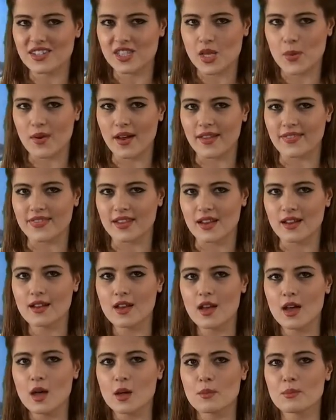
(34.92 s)
zamanda
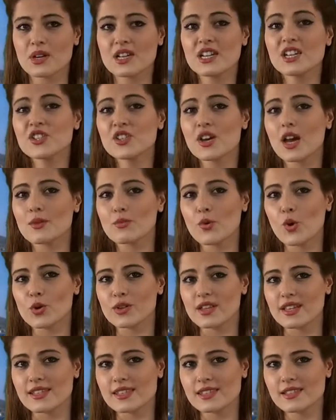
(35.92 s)
Bakırçay
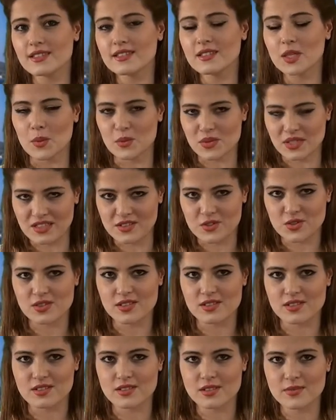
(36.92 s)
bölgesi
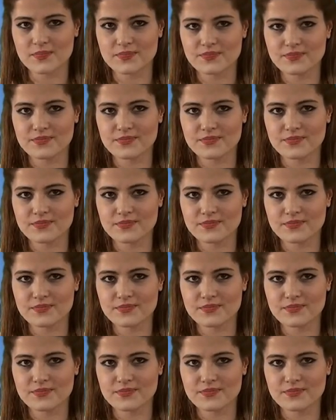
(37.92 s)
temsilcisidir.